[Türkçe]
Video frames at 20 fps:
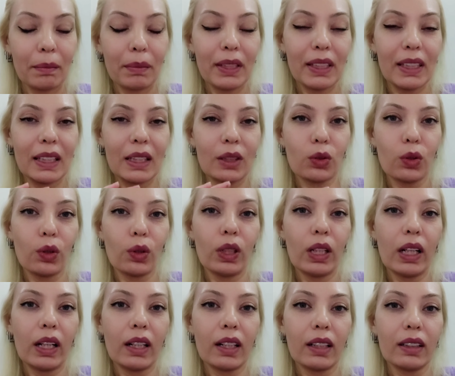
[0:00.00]
Biz de
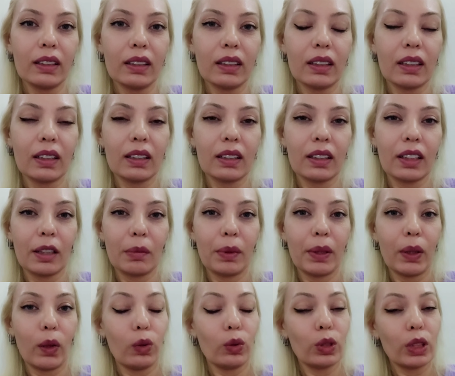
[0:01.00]
şöyle Aralık
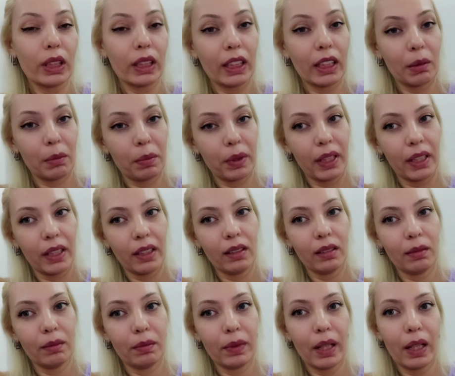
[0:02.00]
gibi, Ocak gibi,
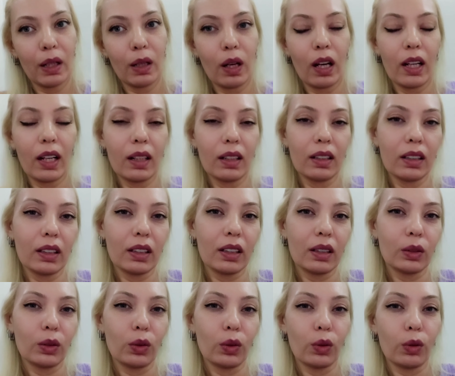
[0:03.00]
belki
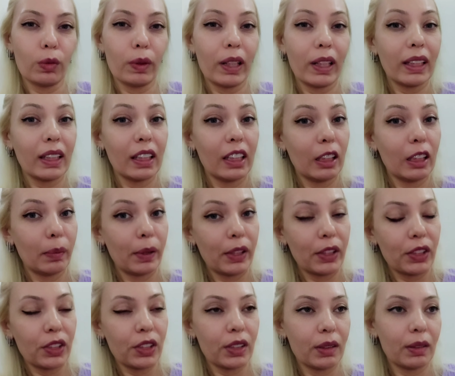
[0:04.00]
Aralık sonu, belki
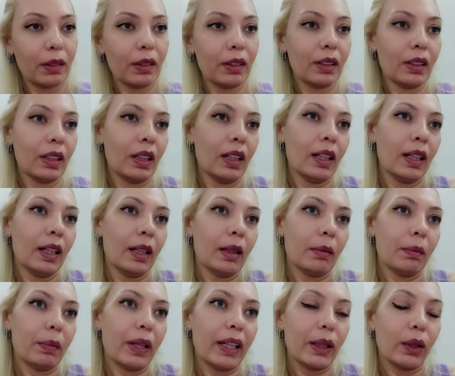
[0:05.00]
yılbaşı,
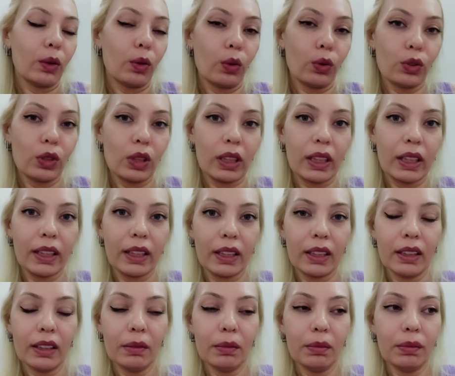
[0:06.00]
belki Ocak
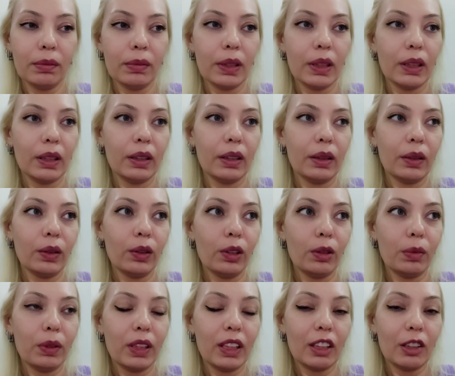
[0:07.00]
ayı e,
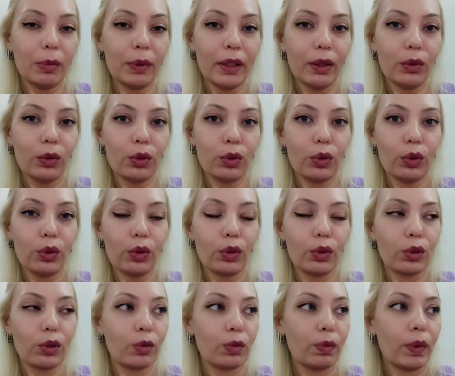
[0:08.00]
öyle bir gitmeyi
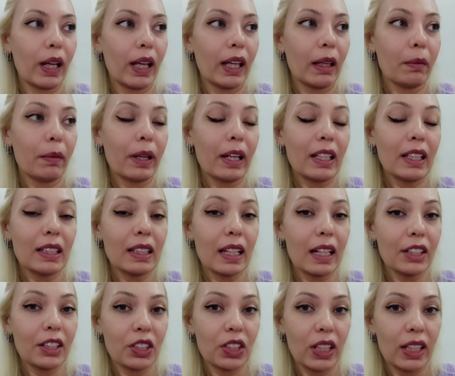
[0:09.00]
düşünüyoruz. Belki ben
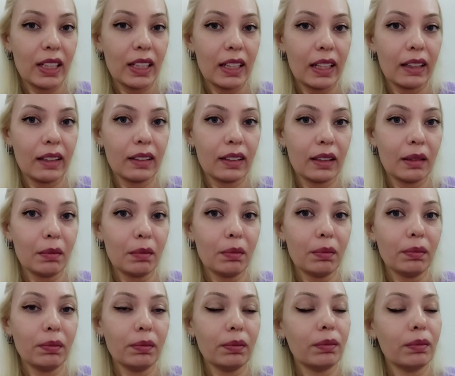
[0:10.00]
sadece Ceylin'le
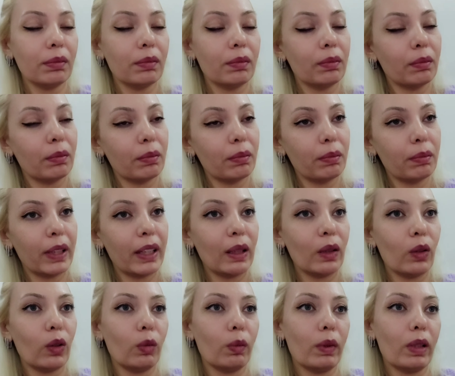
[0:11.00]
giderim.
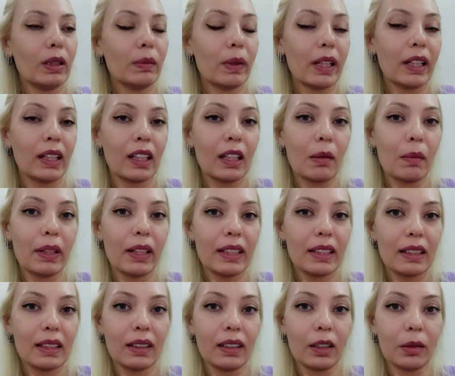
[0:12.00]
Belli olmaz. Belki Kemal
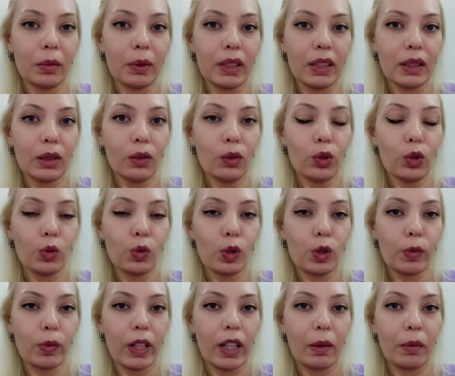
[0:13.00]
izin alabilirse
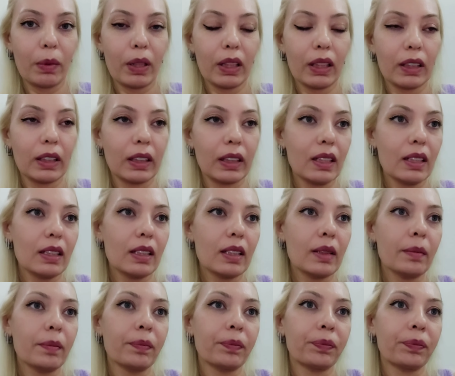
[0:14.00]
üçümüz beraber gideriz.